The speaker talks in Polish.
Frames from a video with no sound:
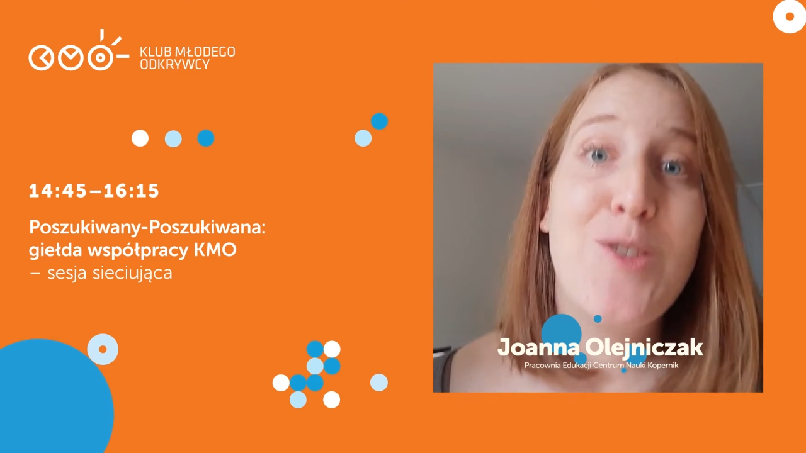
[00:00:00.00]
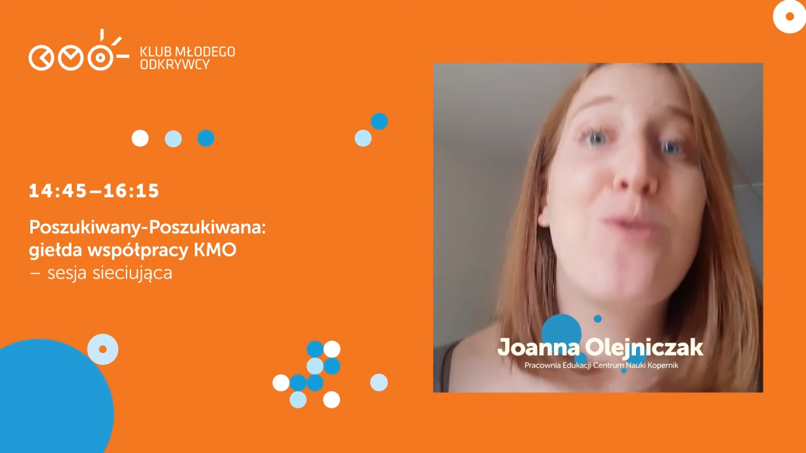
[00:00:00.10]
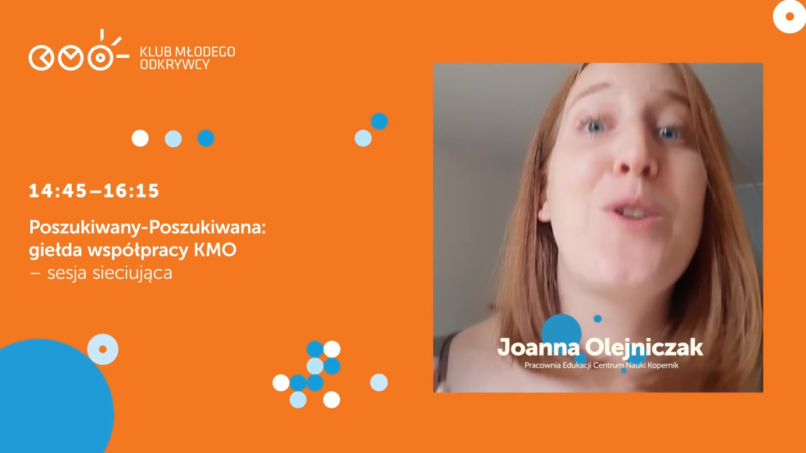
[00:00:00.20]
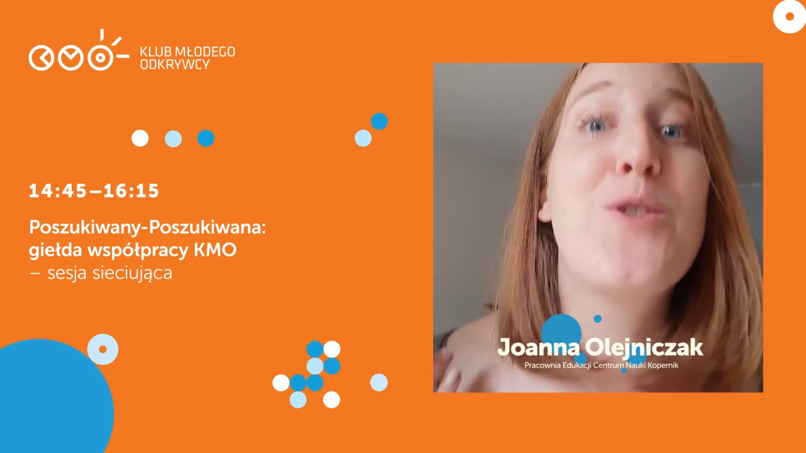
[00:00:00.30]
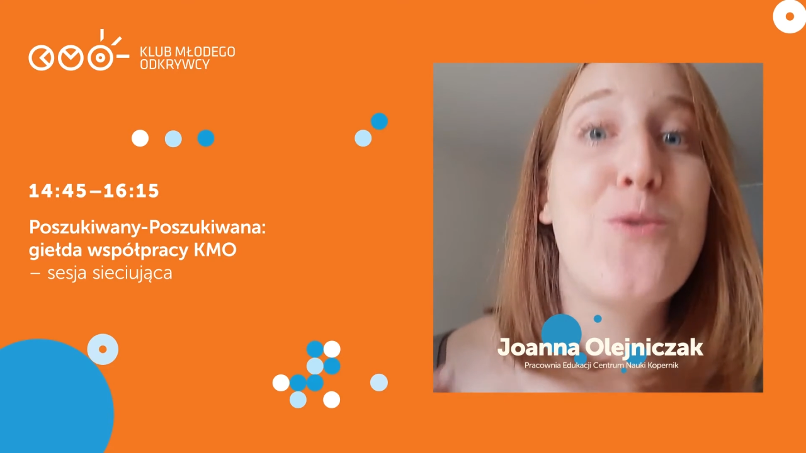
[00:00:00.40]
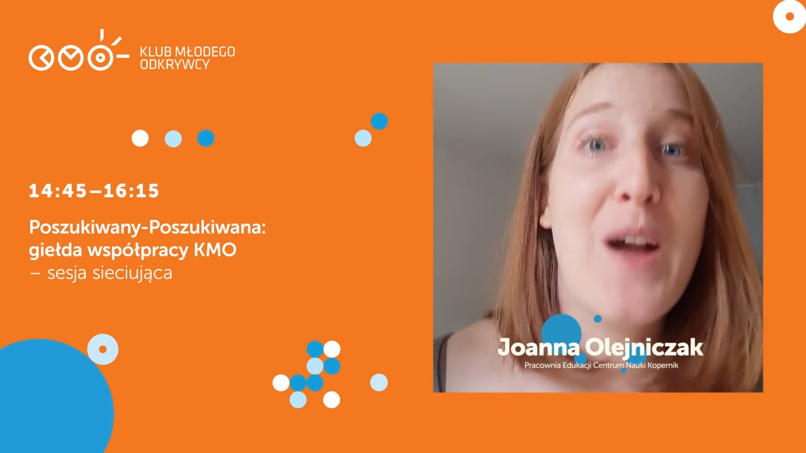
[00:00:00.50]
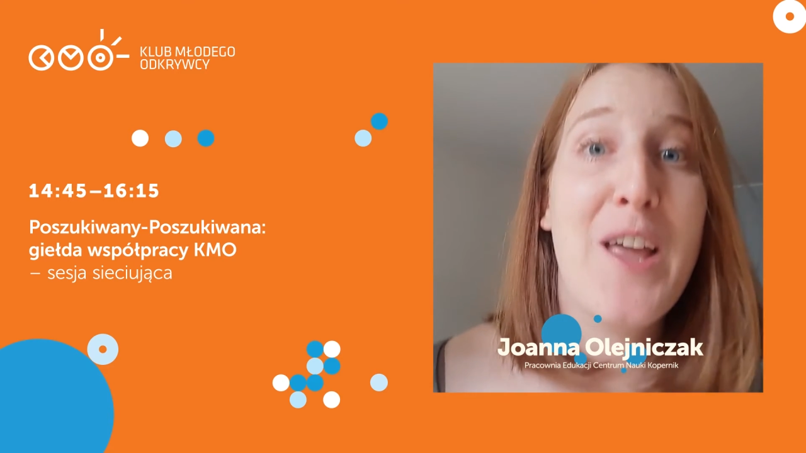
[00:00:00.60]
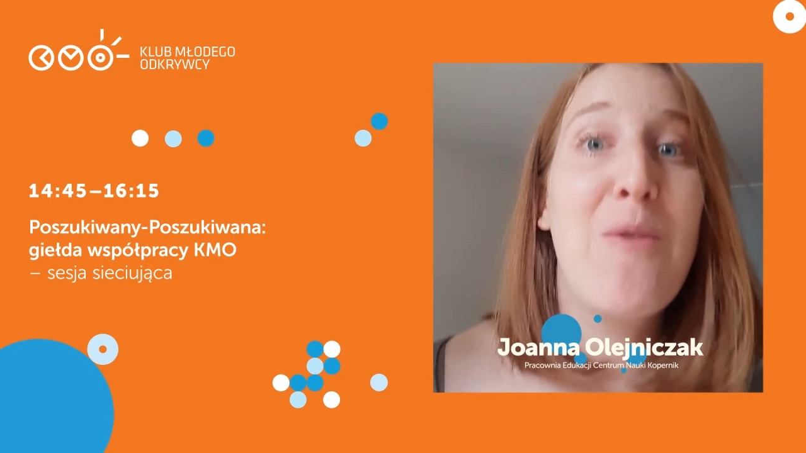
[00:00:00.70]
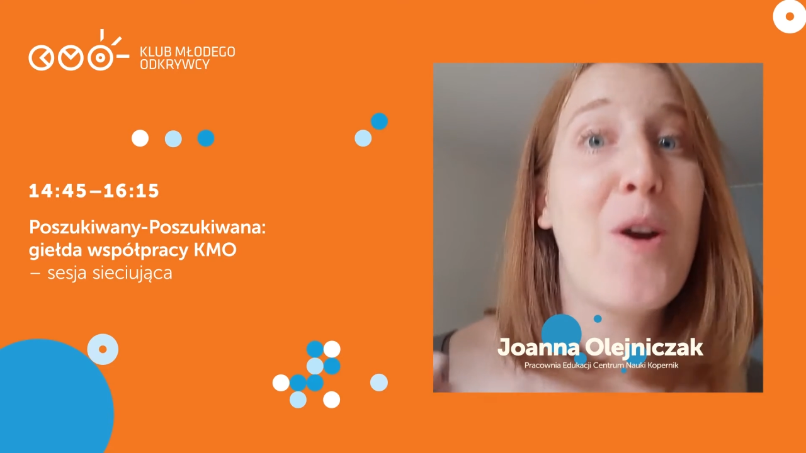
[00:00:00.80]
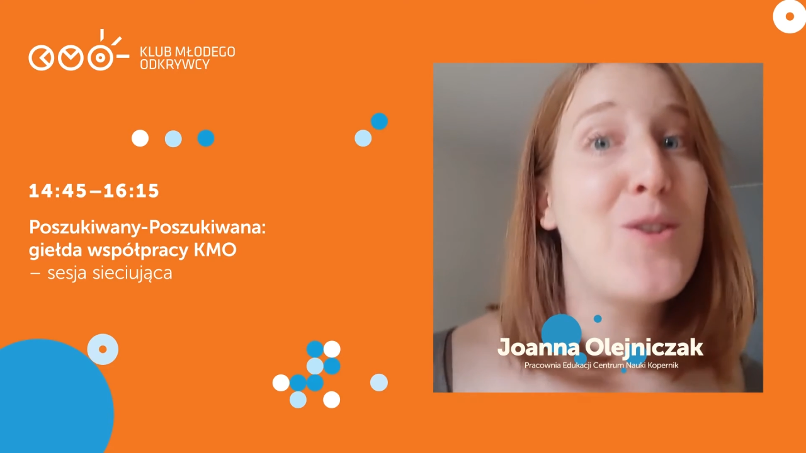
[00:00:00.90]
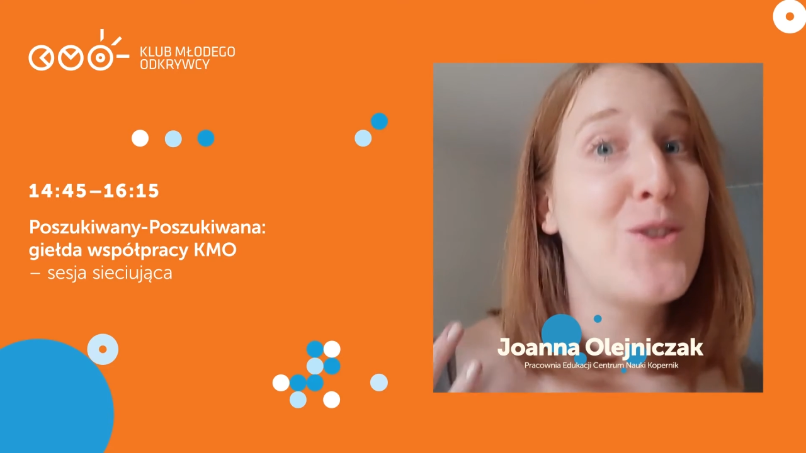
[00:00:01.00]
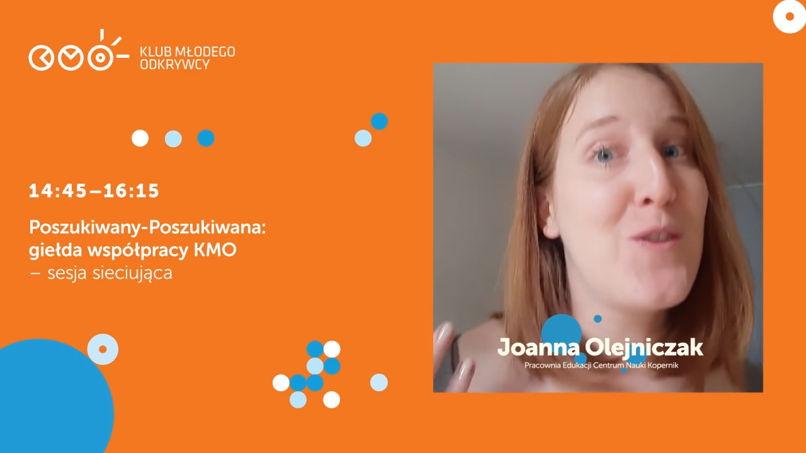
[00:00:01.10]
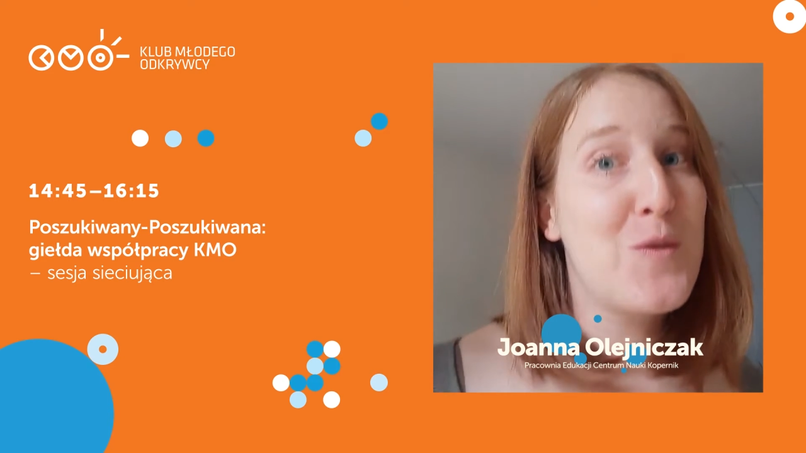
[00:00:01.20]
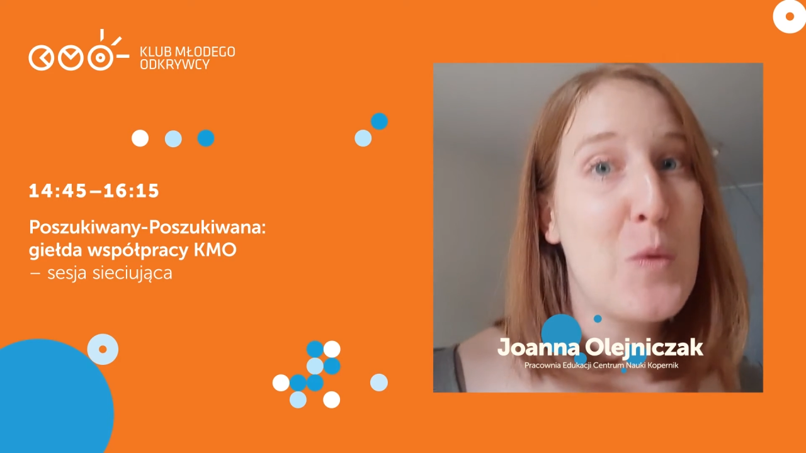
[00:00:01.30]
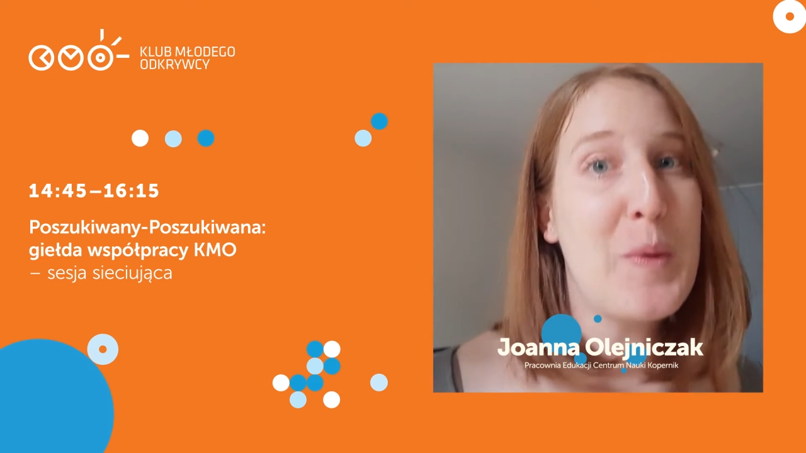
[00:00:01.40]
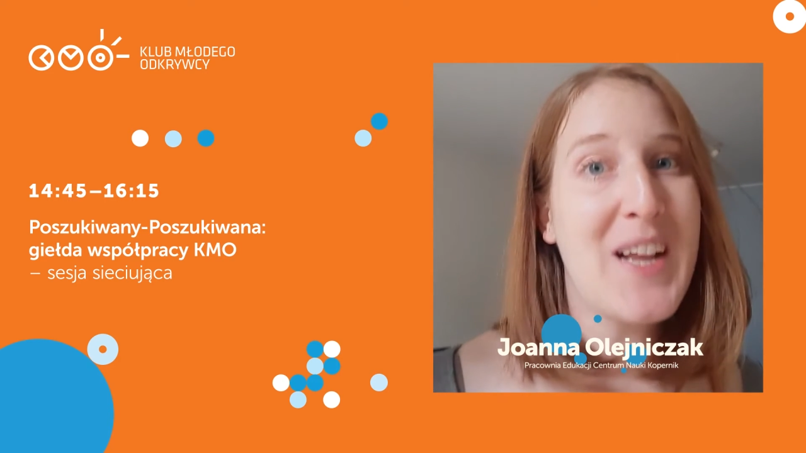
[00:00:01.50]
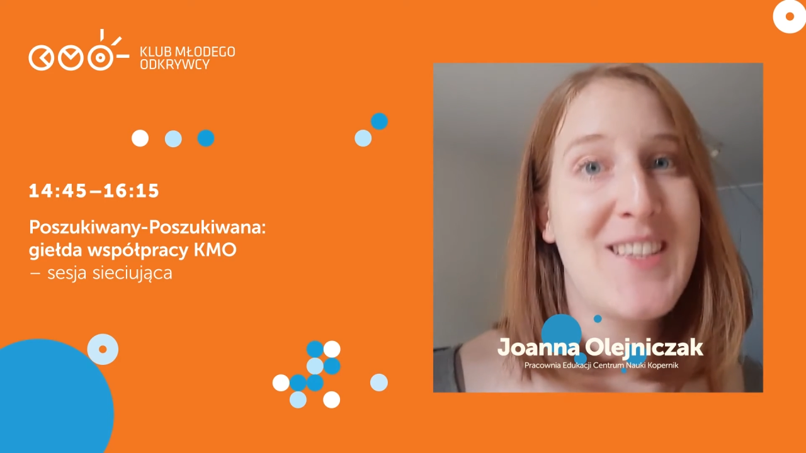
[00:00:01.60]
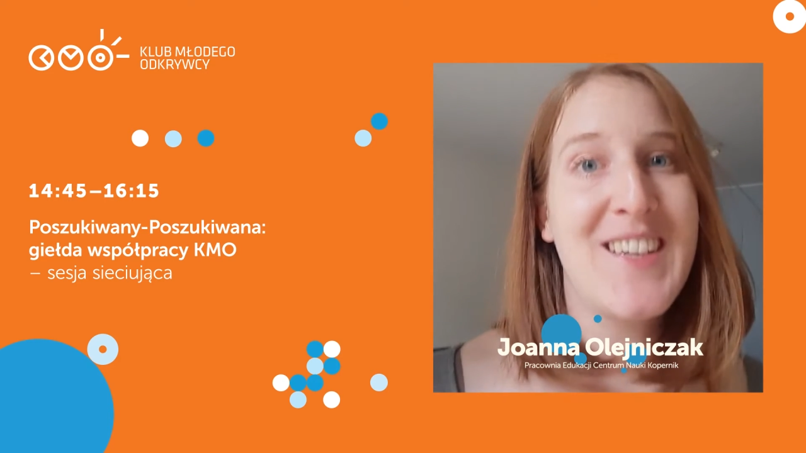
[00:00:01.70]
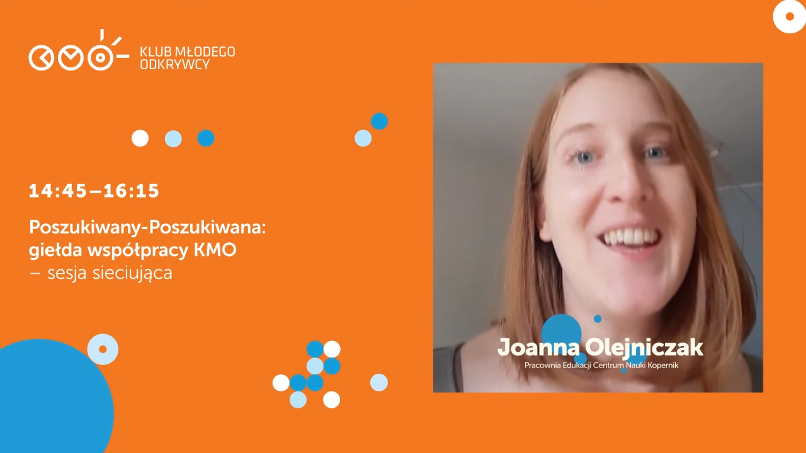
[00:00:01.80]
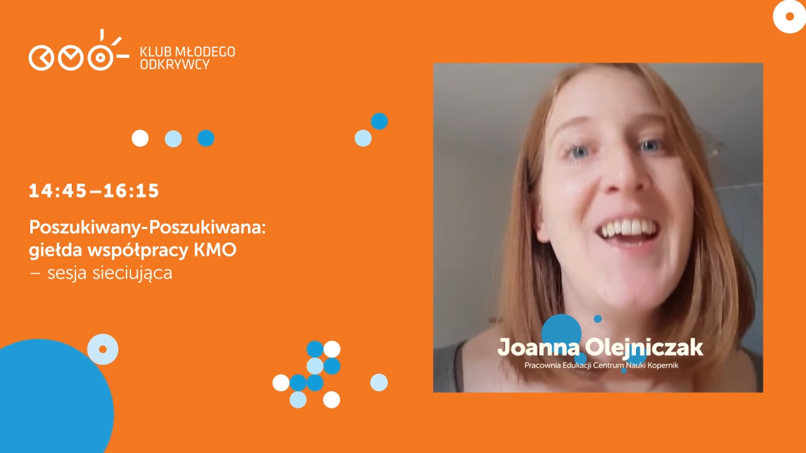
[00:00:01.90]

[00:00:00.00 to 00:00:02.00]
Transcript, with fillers: do których szukają kogoś do współpracy.